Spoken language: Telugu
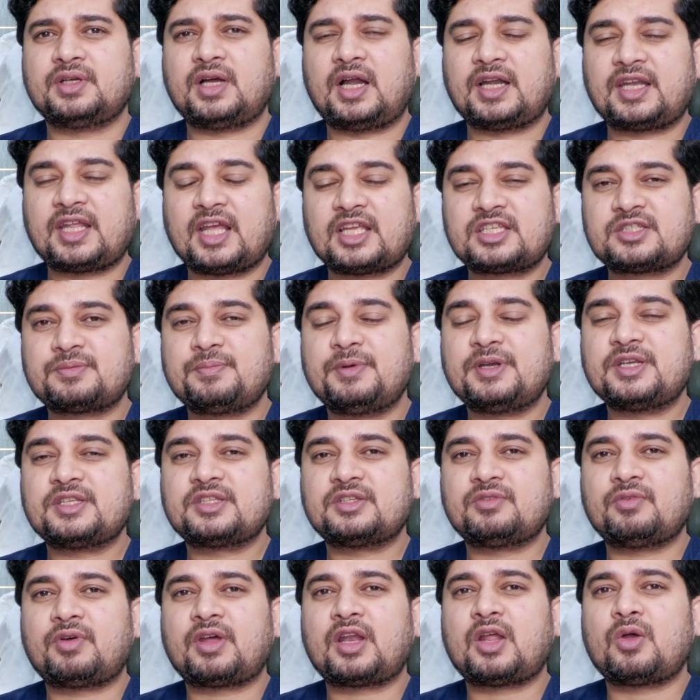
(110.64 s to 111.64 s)
అటాచ్మెంట్
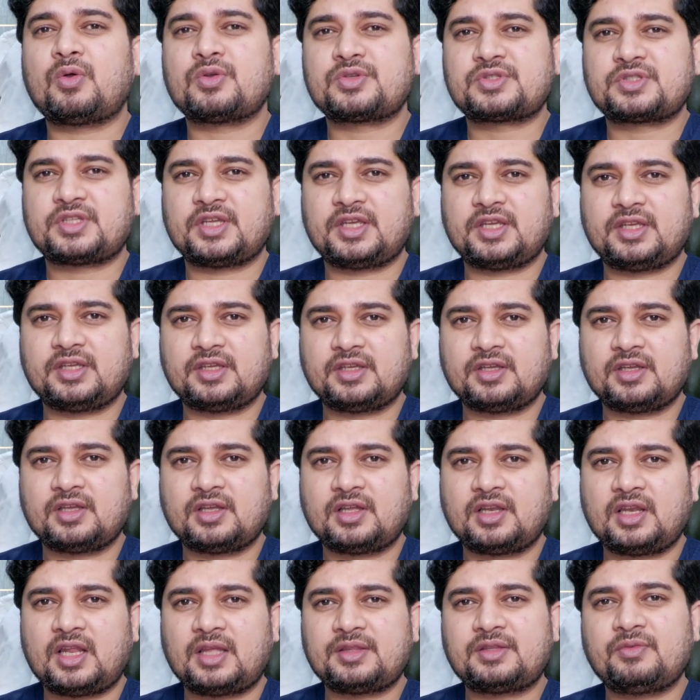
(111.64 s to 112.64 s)
ద్వారా వస్తాయి
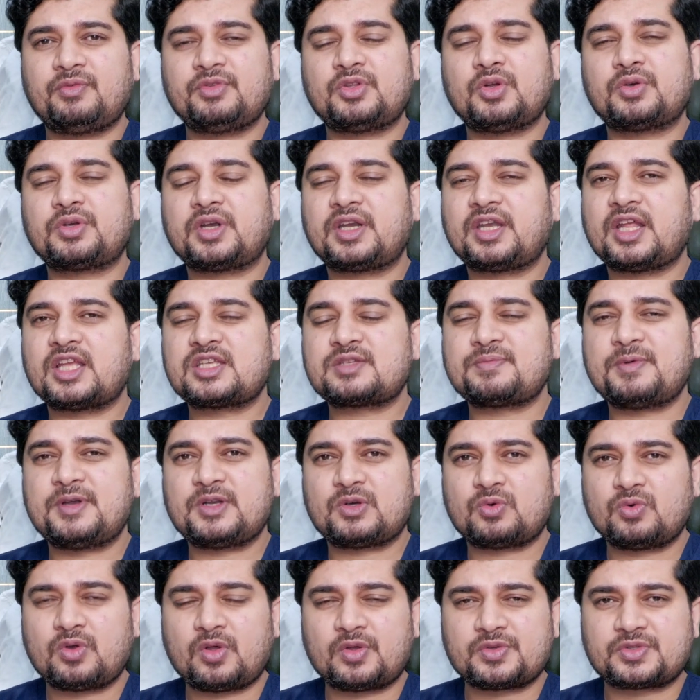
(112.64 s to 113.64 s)
లేకపోతే వితౌట్
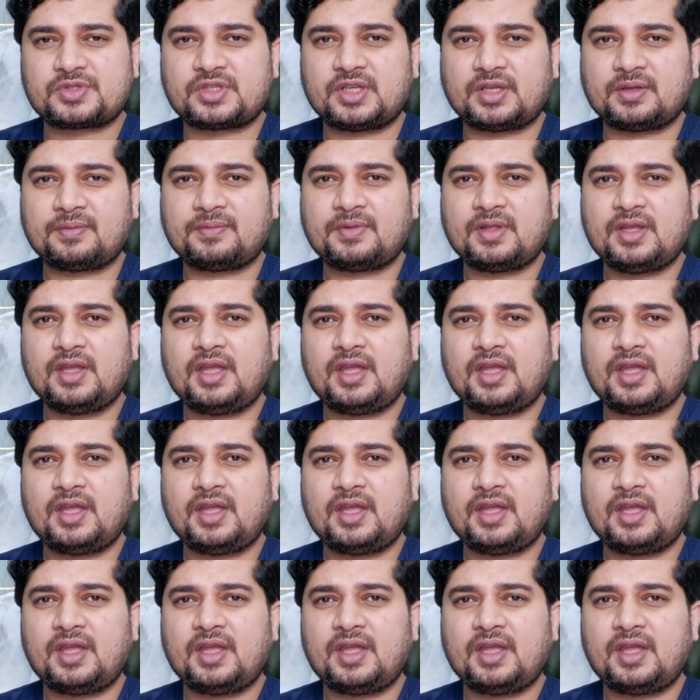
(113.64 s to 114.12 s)
అటాచ్మెంట్ కూడా వస్తాయి